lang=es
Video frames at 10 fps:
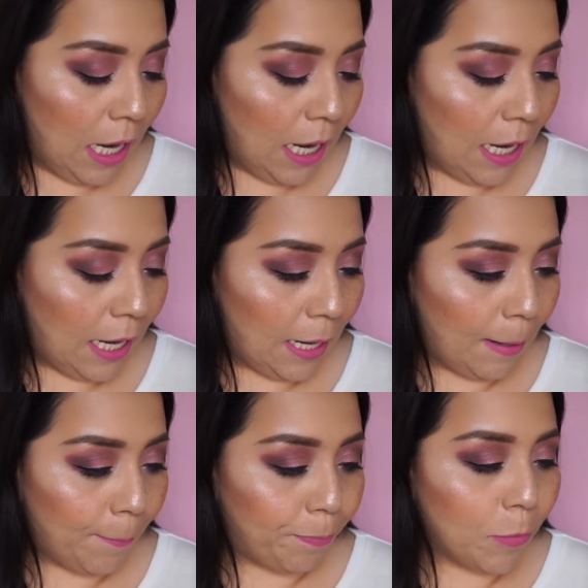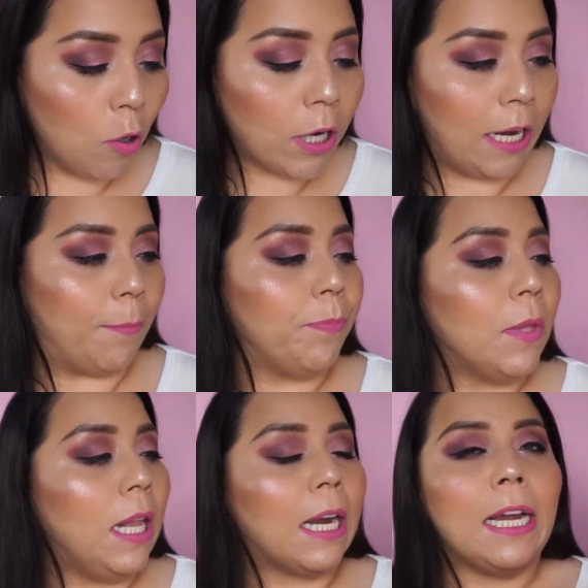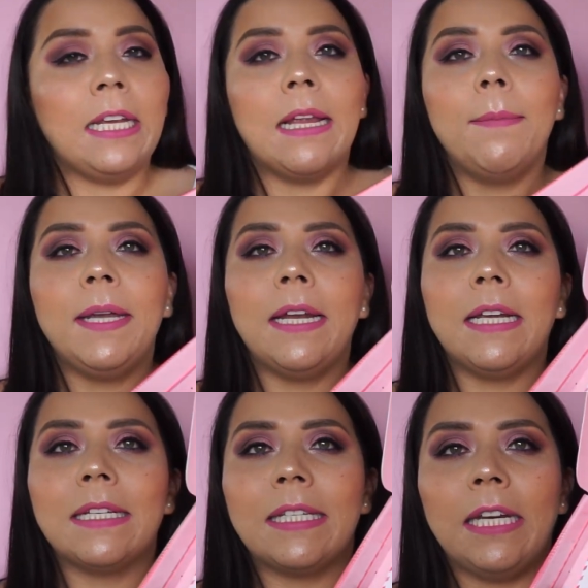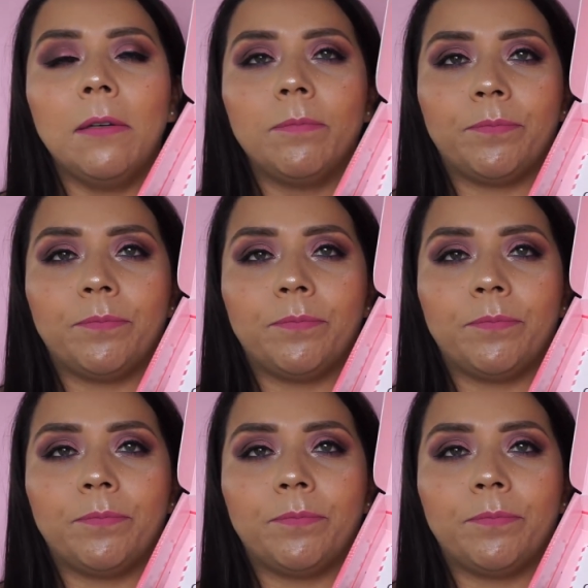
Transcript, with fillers: Em, ok, la cajita viene así.